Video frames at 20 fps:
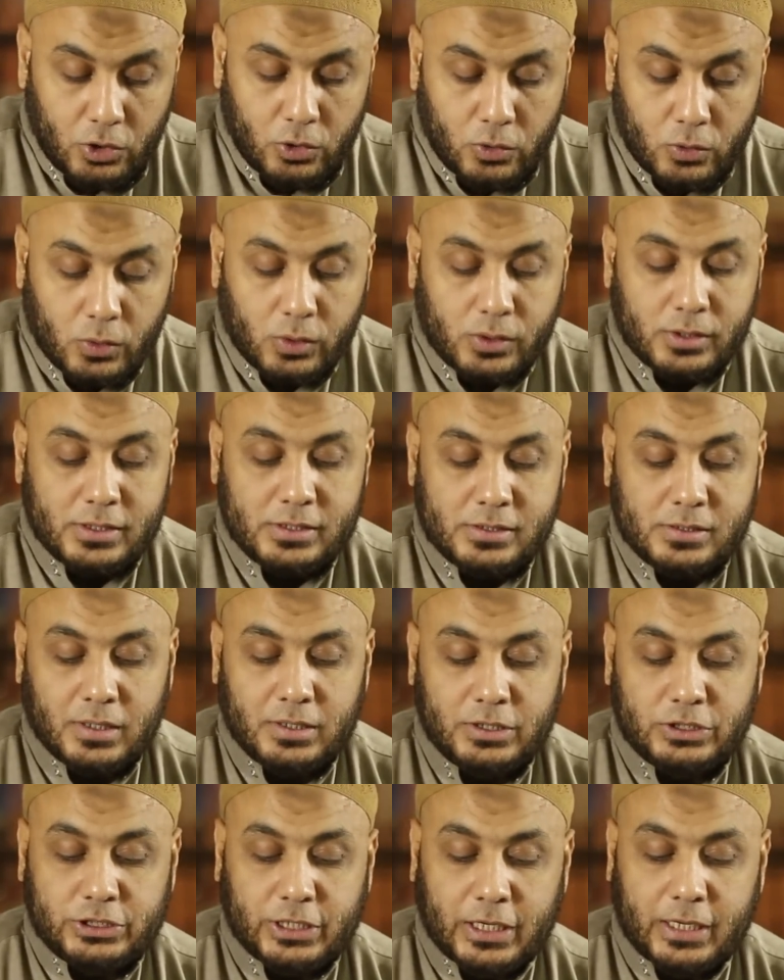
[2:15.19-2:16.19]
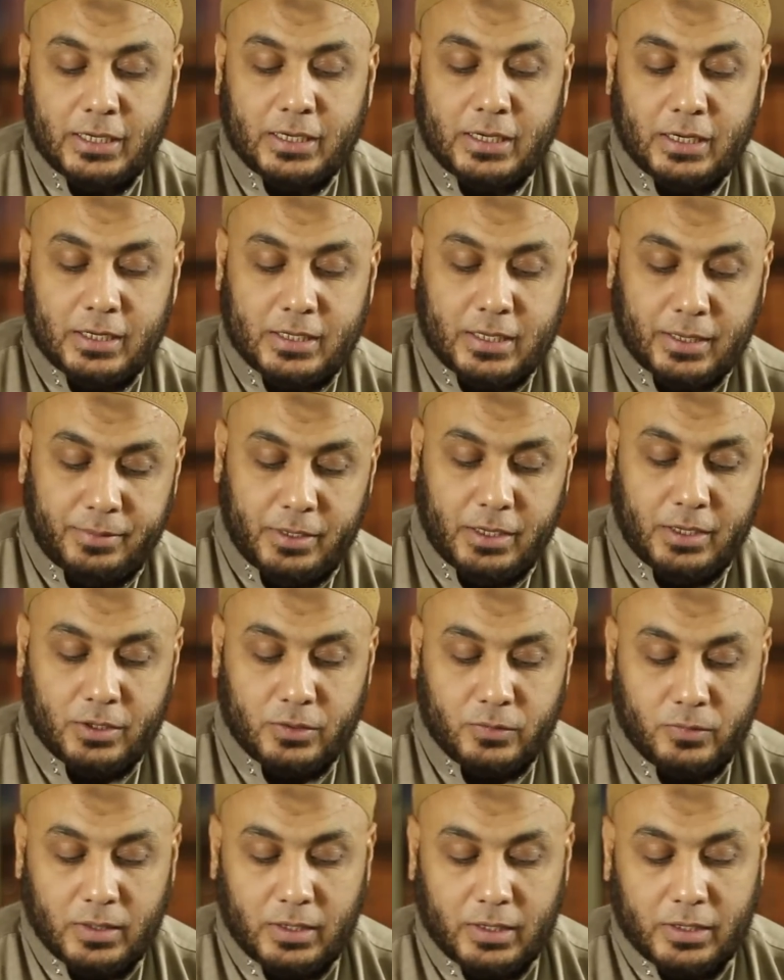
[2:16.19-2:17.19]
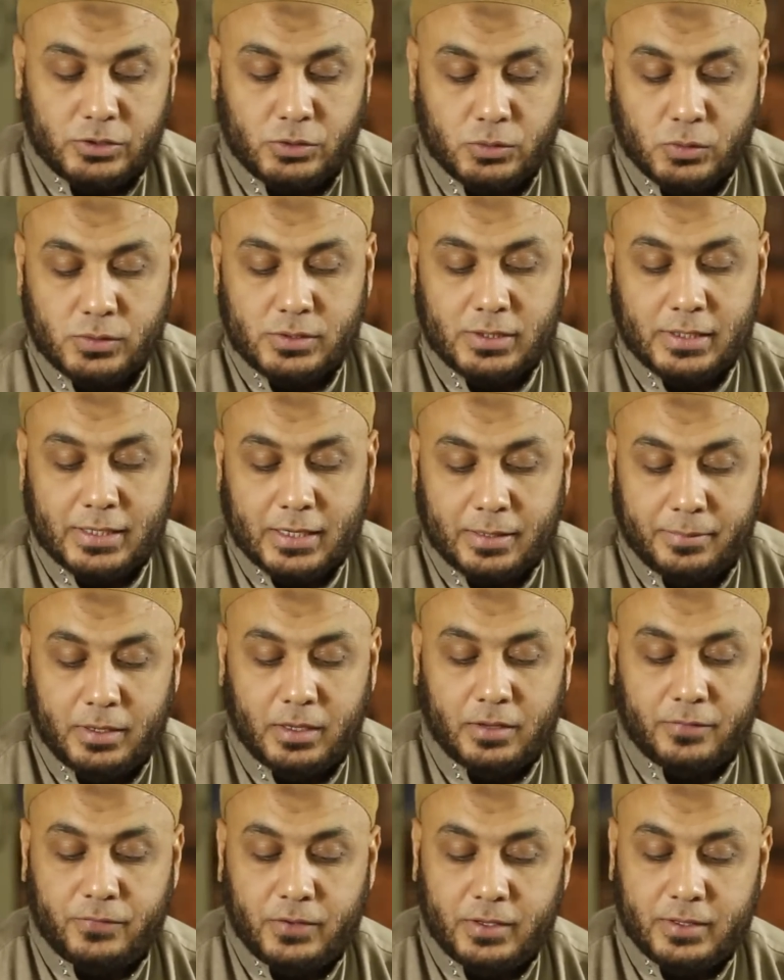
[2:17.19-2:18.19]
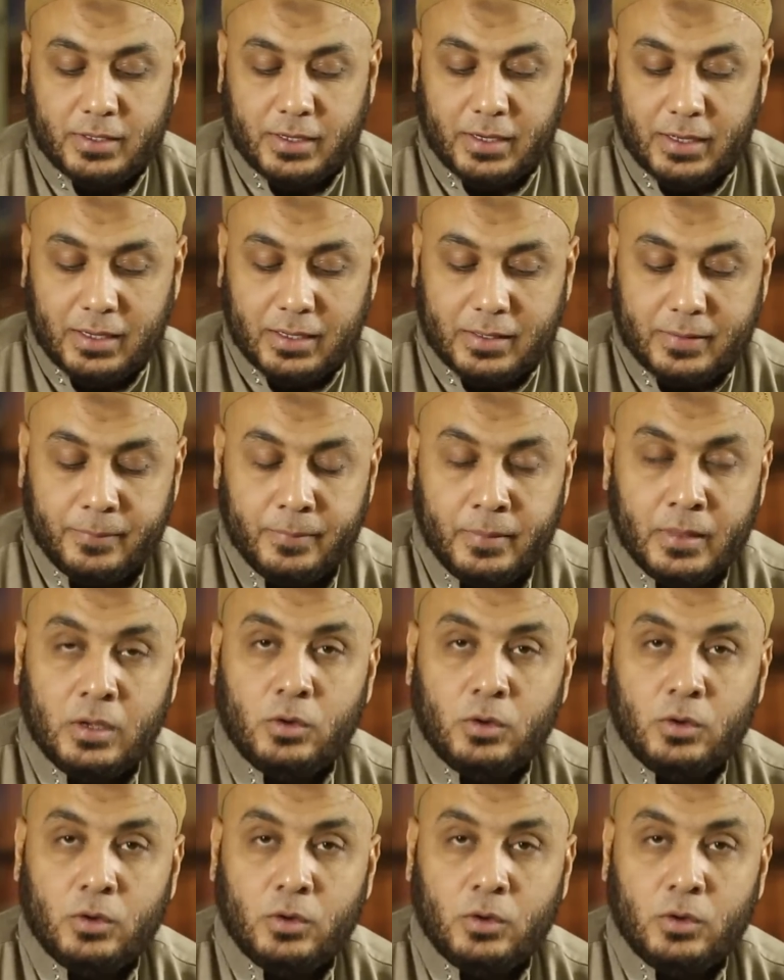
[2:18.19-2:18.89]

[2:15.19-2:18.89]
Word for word: رخص للشيخ الكبير والعجوز الكبير في ذلك